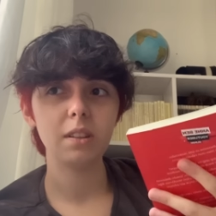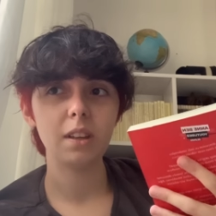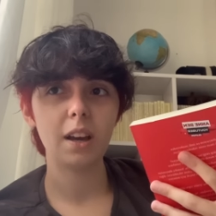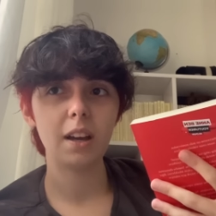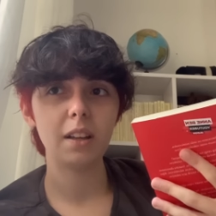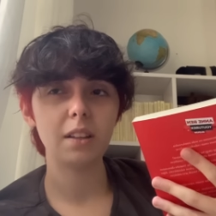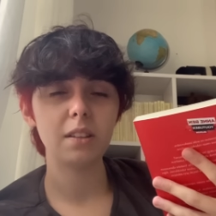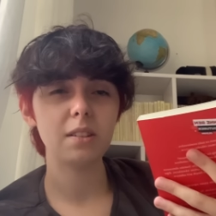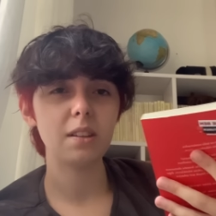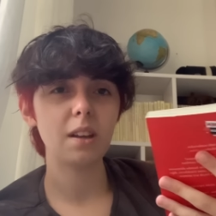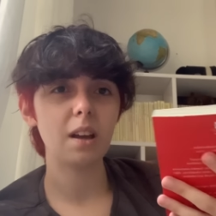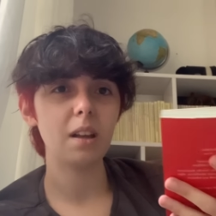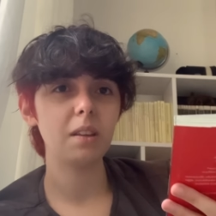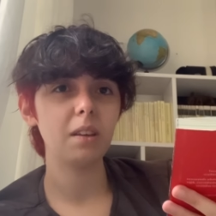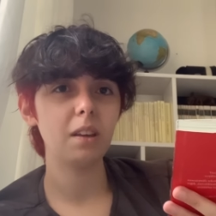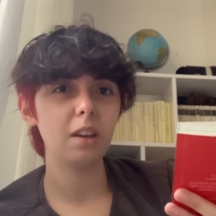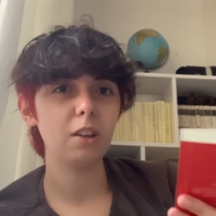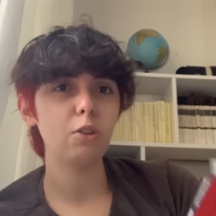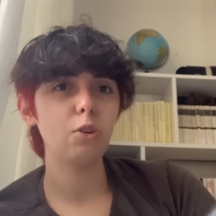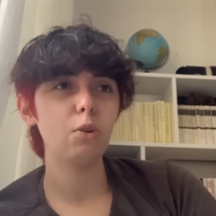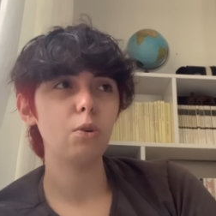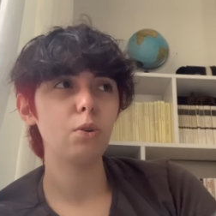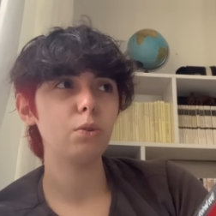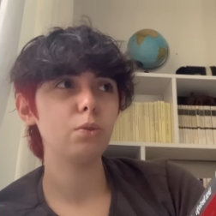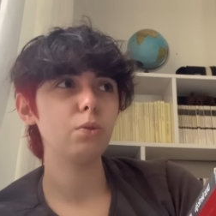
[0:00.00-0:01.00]
Yani saat
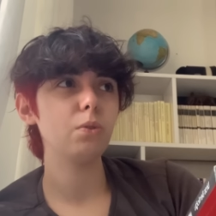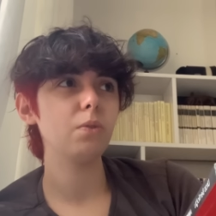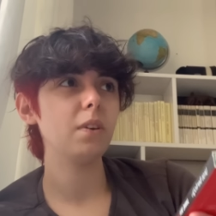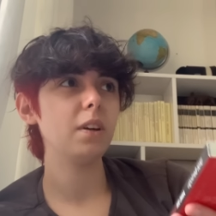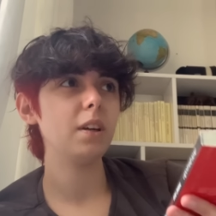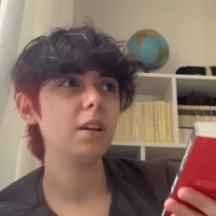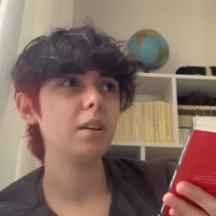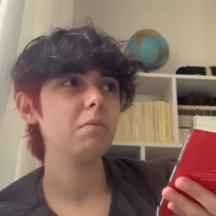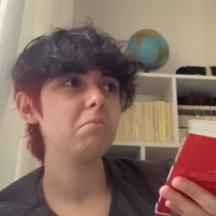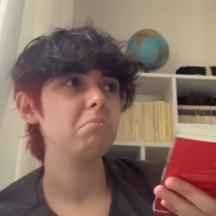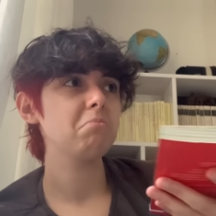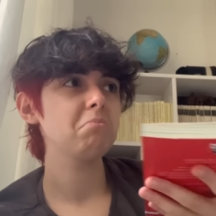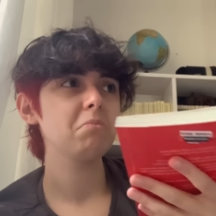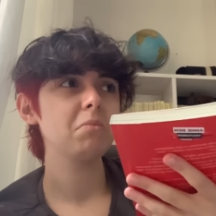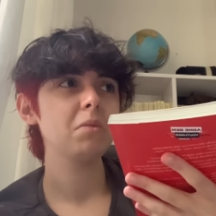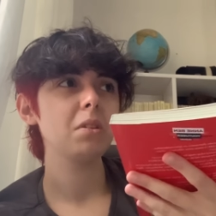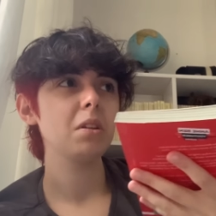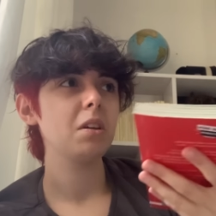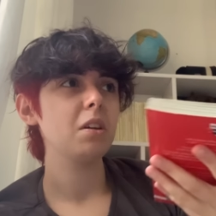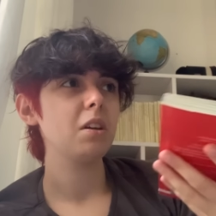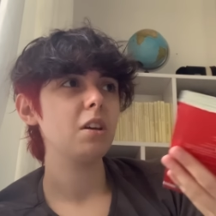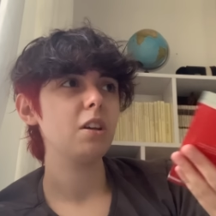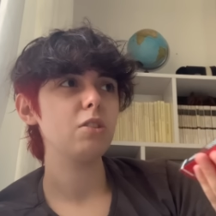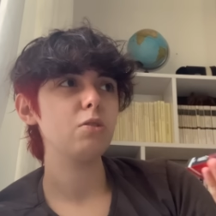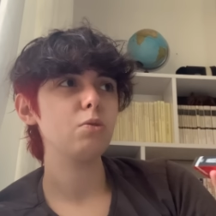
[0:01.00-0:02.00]
7 oldu ve
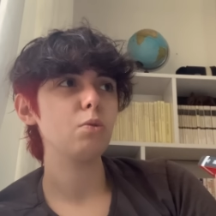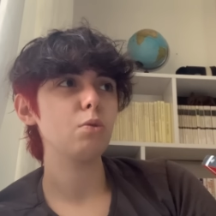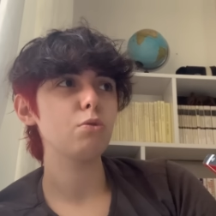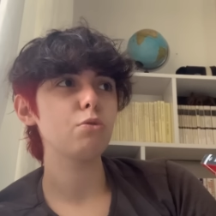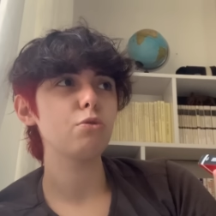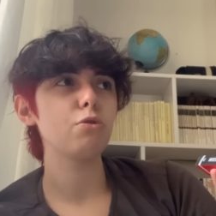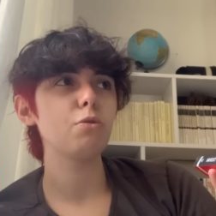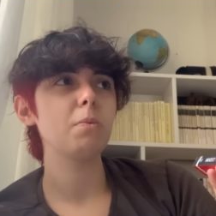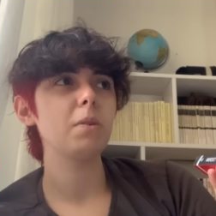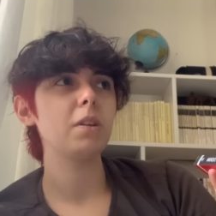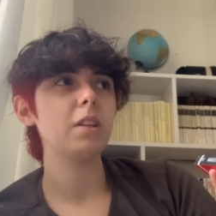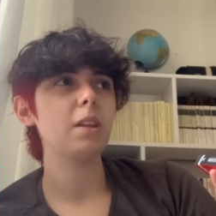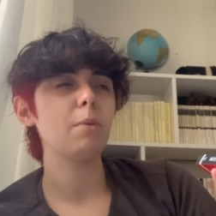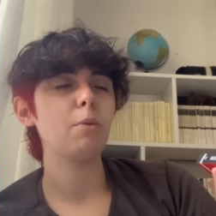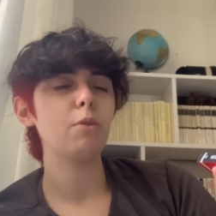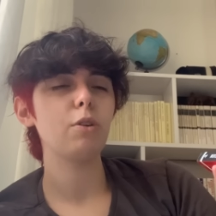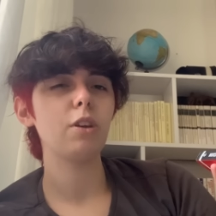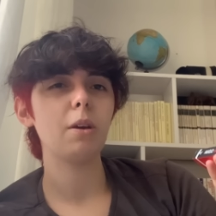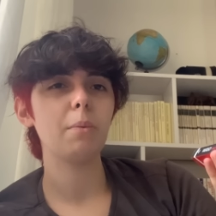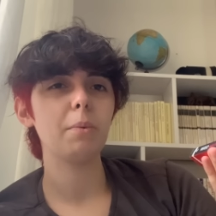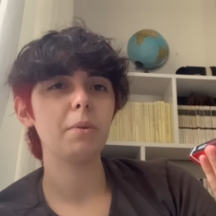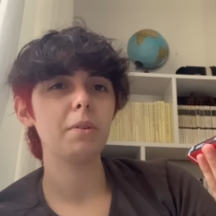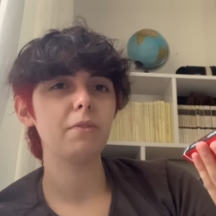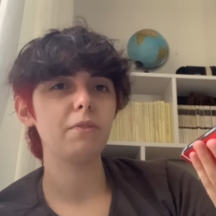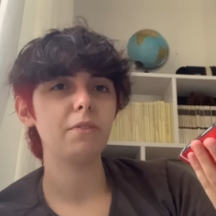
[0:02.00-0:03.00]
hiç oturup kitap
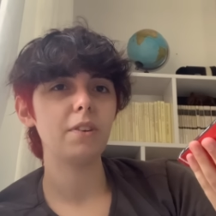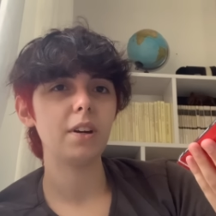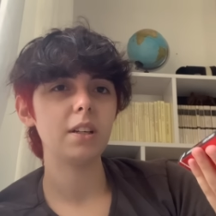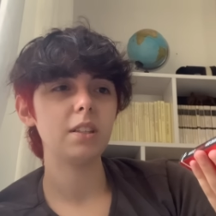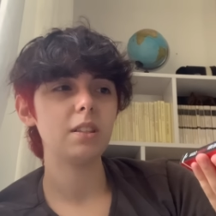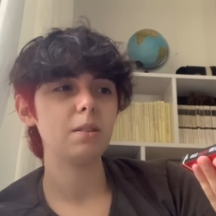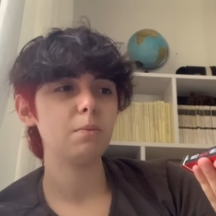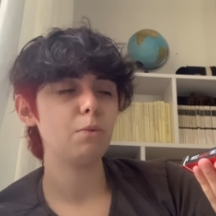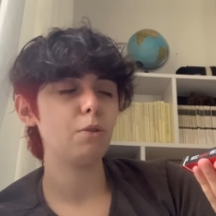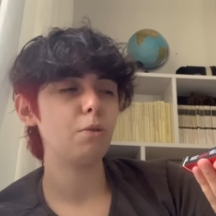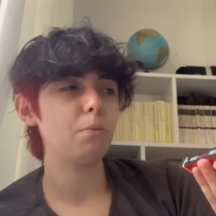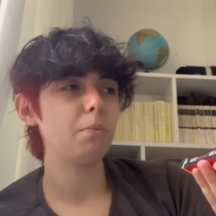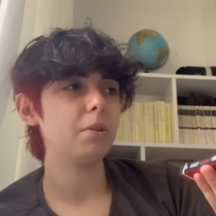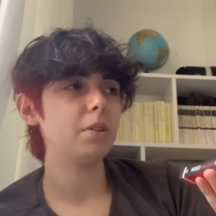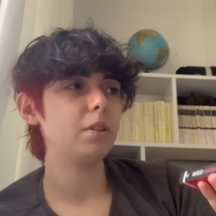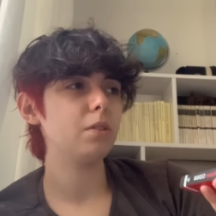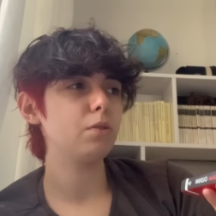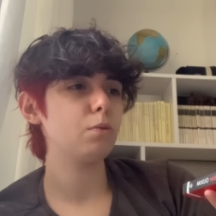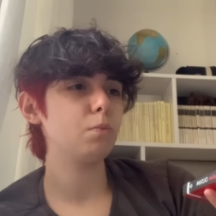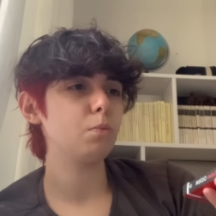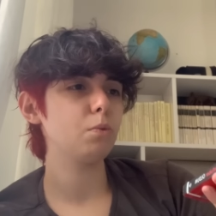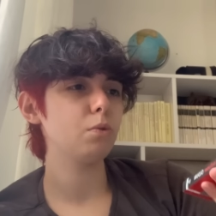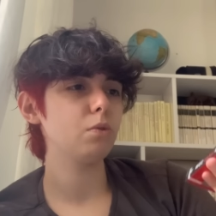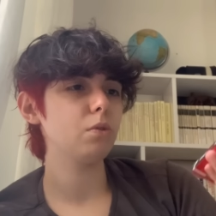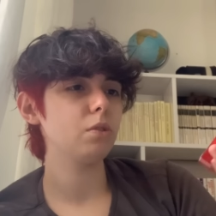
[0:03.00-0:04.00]
okuyamadım. Vaktim olmadı.
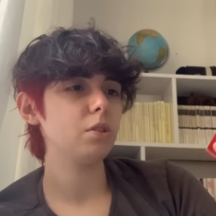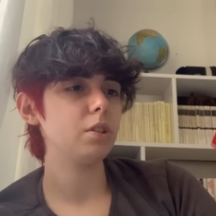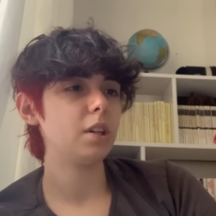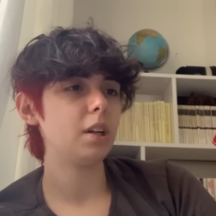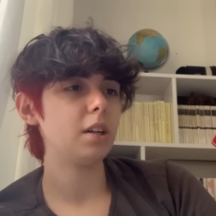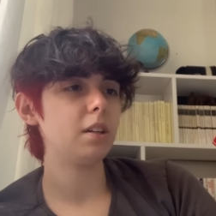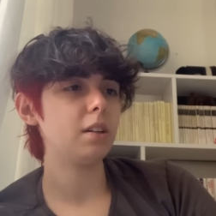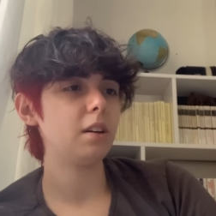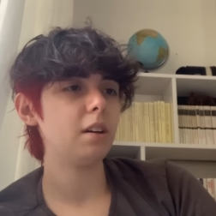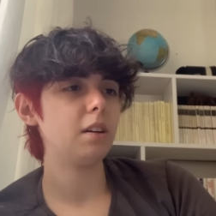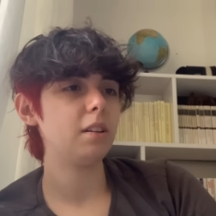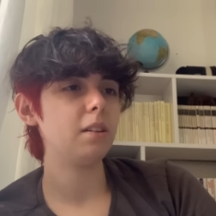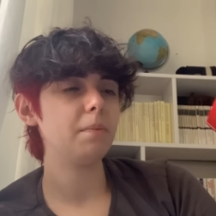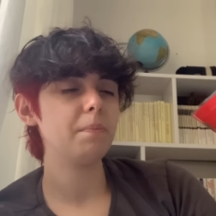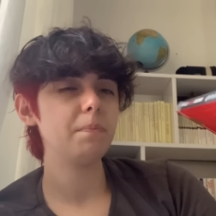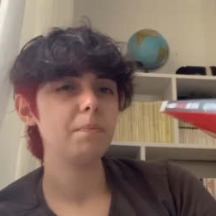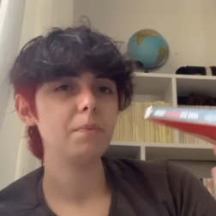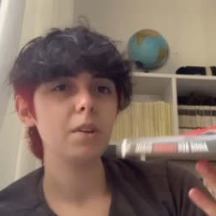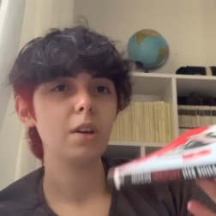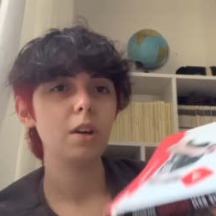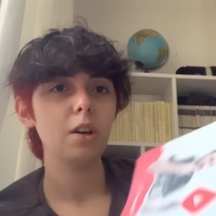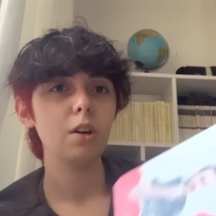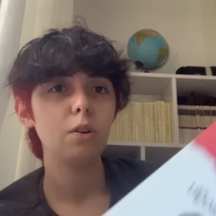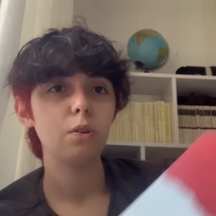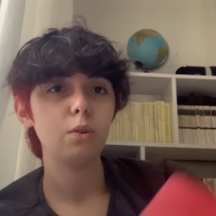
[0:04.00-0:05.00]
Tüm gün dışarıdaydım.
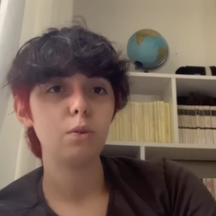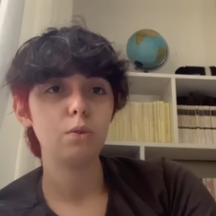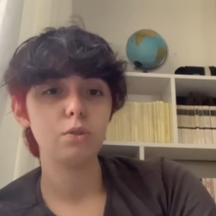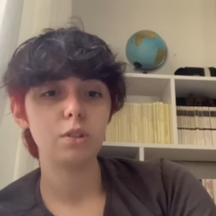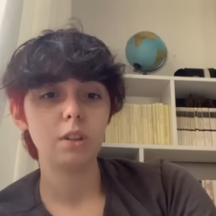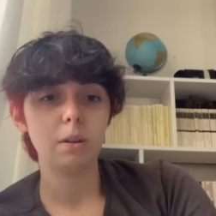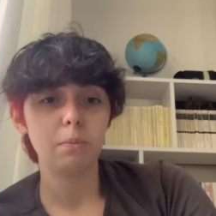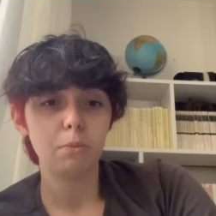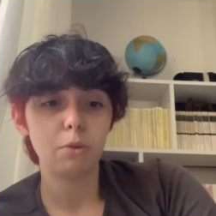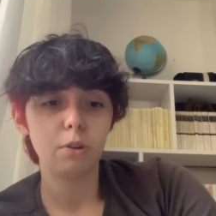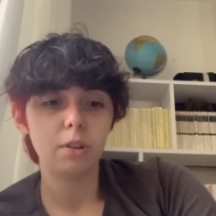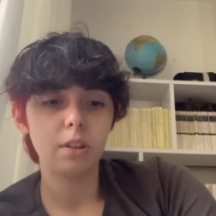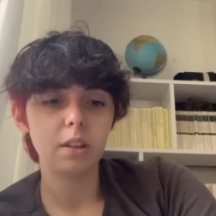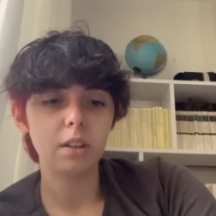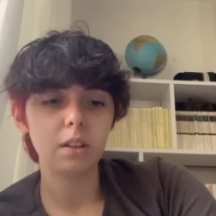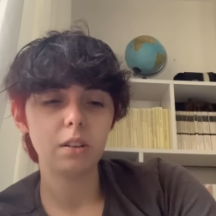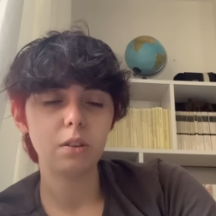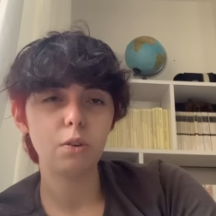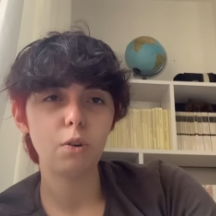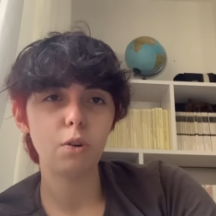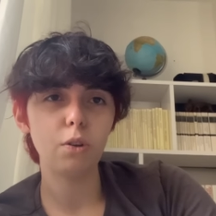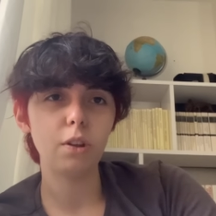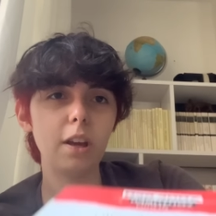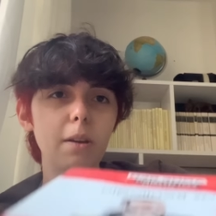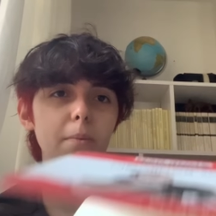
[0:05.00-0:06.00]
O yüzden böyle
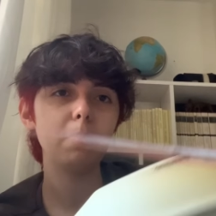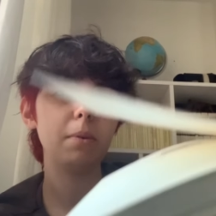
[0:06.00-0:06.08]
kolay